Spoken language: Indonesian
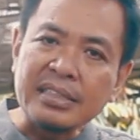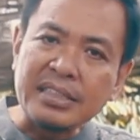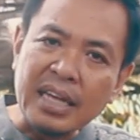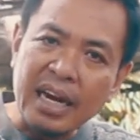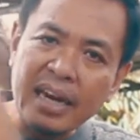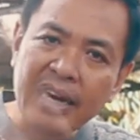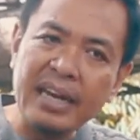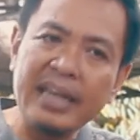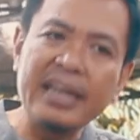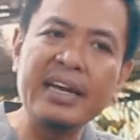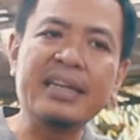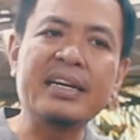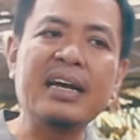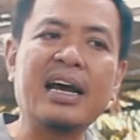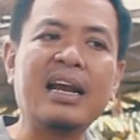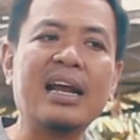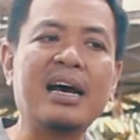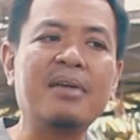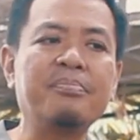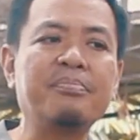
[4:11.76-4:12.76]
jeli
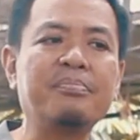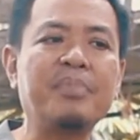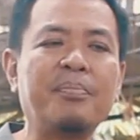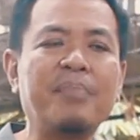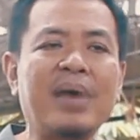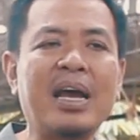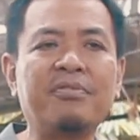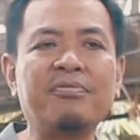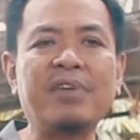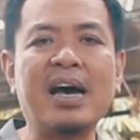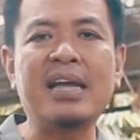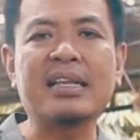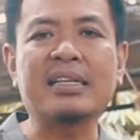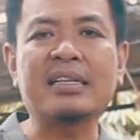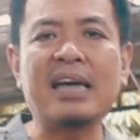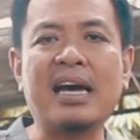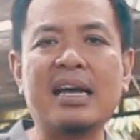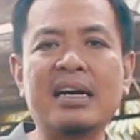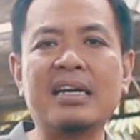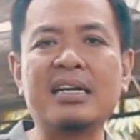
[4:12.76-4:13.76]
dalam
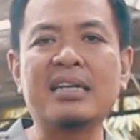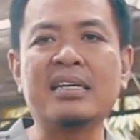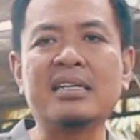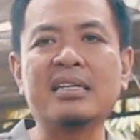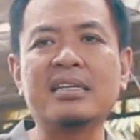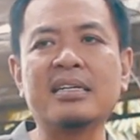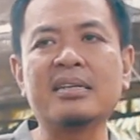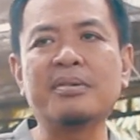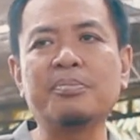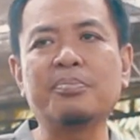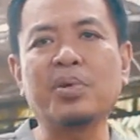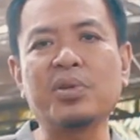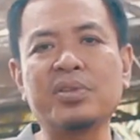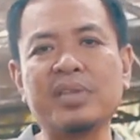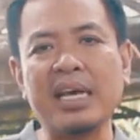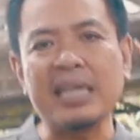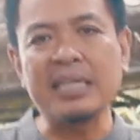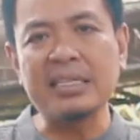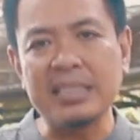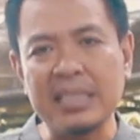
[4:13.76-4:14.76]
memanfaatkan
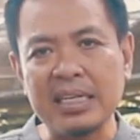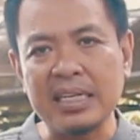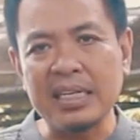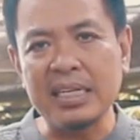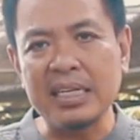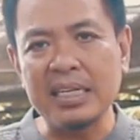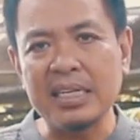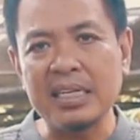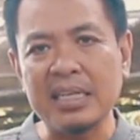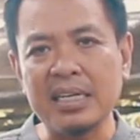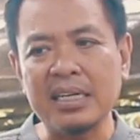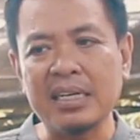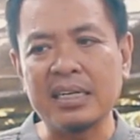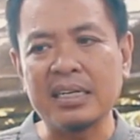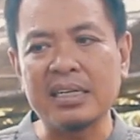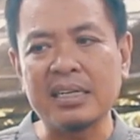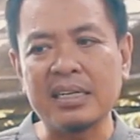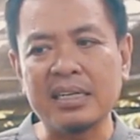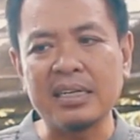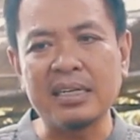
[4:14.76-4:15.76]
potensi
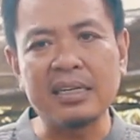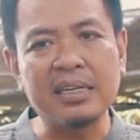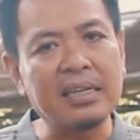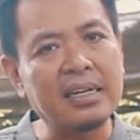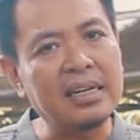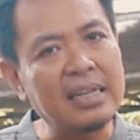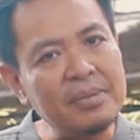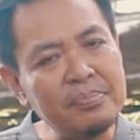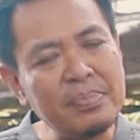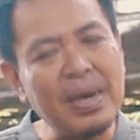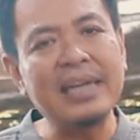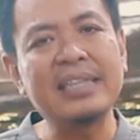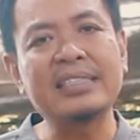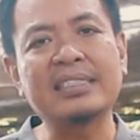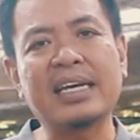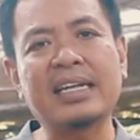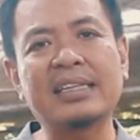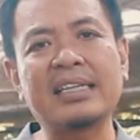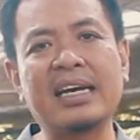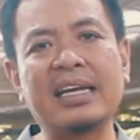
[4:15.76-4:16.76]
eh, limbah di
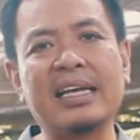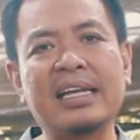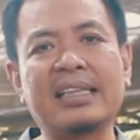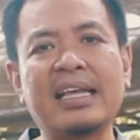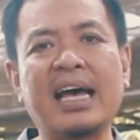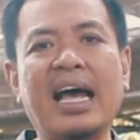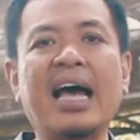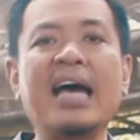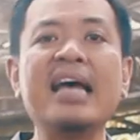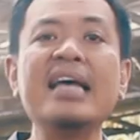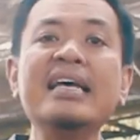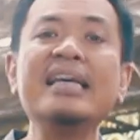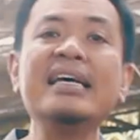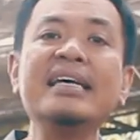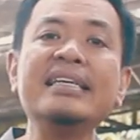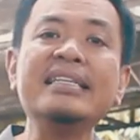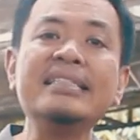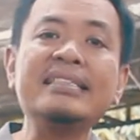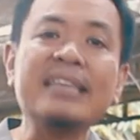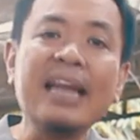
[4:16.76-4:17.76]
sekitar kita,
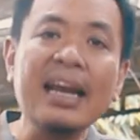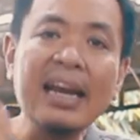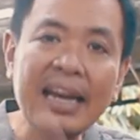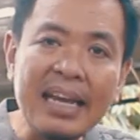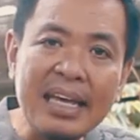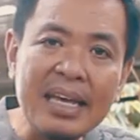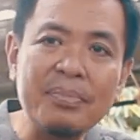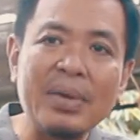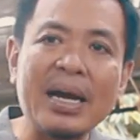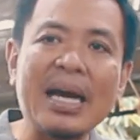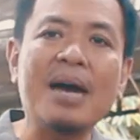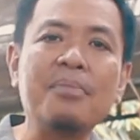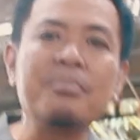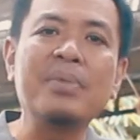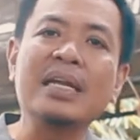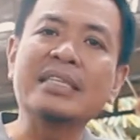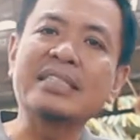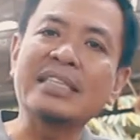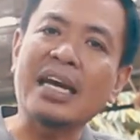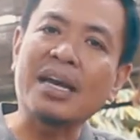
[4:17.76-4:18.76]
jeli
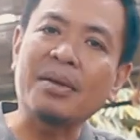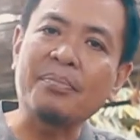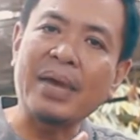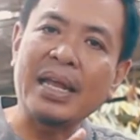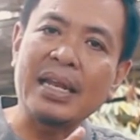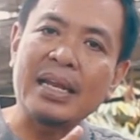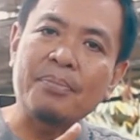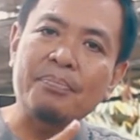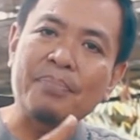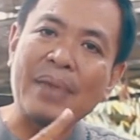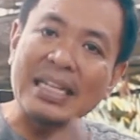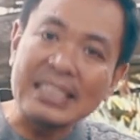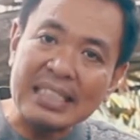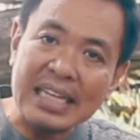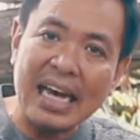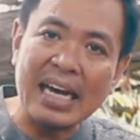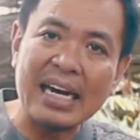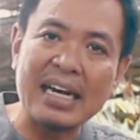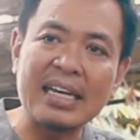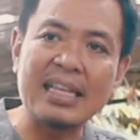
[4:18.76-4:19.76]
mengambil segmen
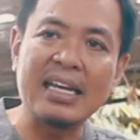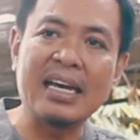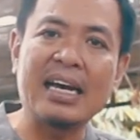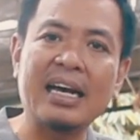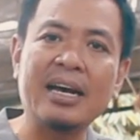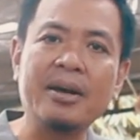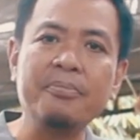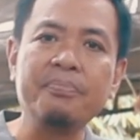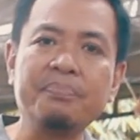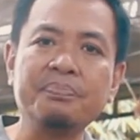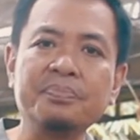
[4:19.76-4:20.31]
pasar ya.